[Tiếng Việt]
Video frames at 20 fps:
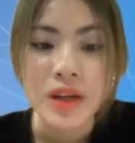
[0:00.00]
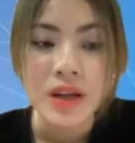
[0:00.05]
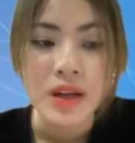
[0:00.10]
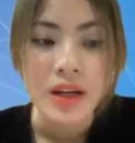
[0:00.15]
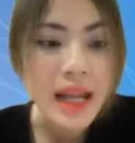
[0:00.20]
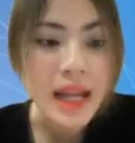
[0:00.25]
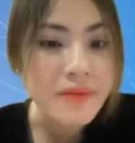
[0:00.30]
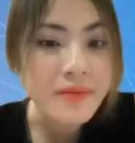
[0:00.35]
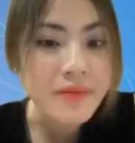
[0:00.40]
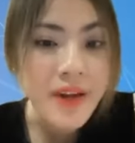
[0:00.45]

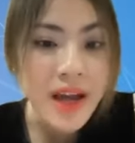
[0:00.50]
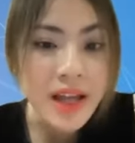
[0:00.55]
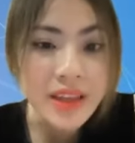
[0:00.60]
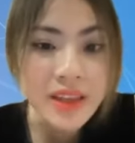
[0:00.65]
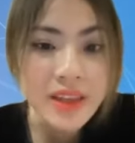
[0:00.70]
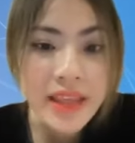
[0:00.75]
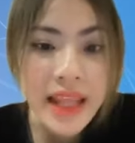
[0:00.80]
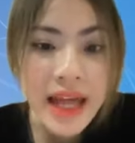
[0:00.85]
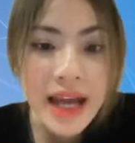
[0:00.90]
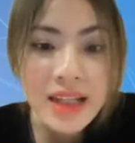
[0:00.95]
Lạm phát
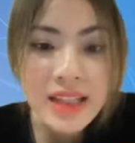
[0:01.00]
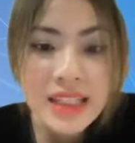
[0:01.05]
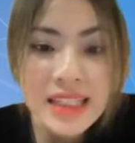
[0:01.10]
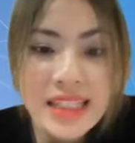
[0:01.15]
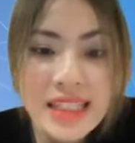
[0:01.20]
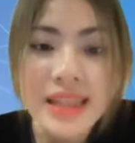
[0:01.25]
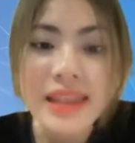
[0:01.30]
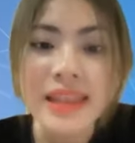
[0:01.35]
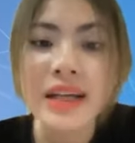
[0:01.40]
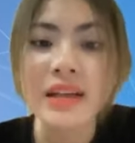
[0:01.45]
đang
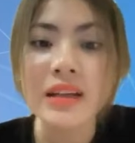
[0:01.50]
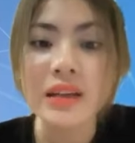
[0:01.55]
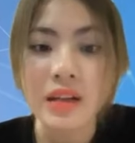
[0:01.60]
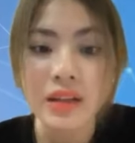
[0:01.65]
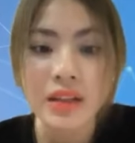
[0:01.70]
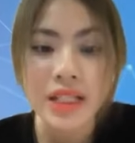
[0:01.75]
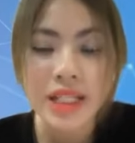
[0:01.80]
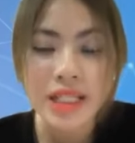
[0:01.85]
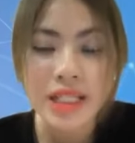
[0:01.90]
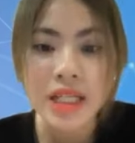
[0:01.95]
rất là
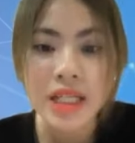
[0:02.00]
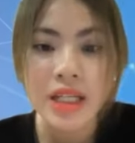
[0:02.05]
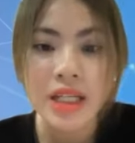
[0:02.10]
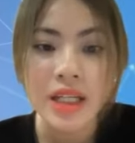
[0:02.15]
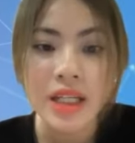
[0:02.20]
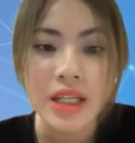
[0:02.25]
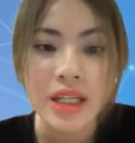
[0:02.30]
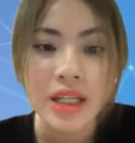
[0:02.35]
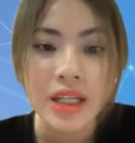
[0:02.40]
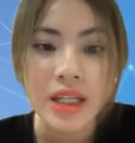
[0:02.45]
lớn anh
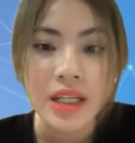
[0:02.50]
chị.